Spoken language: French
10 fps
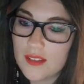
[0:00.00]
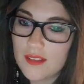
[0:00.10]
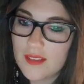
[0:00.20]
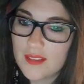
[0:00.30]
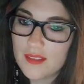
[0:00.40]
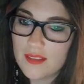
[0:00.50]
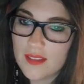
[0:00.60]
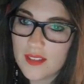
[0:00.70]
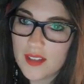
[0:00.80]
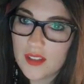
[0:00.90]
Hein.
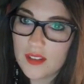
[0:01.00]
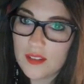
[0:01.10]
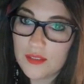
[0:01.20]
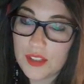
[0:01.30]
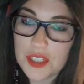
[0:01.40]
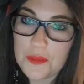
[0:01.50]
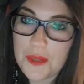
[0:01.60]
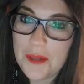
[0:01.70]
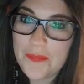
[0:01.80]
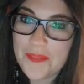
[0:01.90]
Enfin,
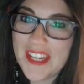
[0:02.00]
j'espère.